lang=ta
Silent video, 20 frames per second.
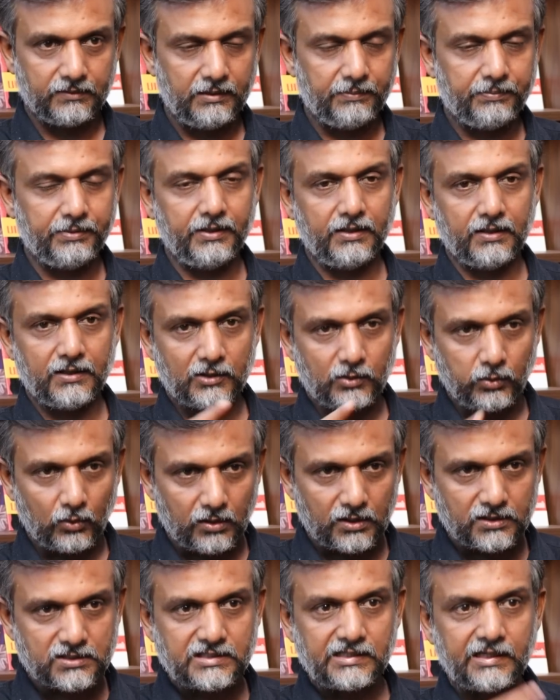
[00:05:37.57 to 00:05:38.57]
இப்படியாக
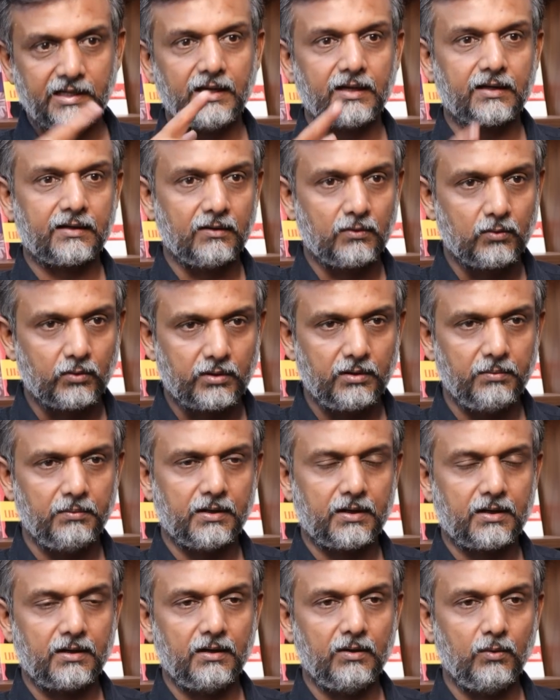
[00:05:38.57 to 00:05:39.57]
தொடர்ச்சியாக குக்கி
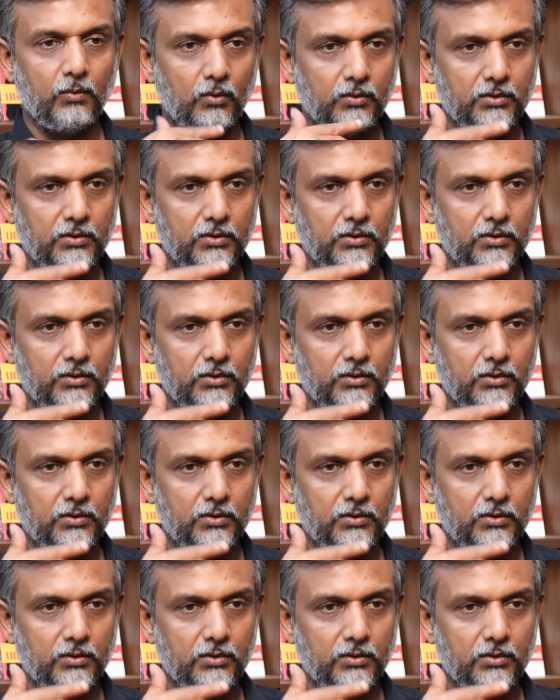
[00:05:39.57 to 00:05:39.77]
மக்களை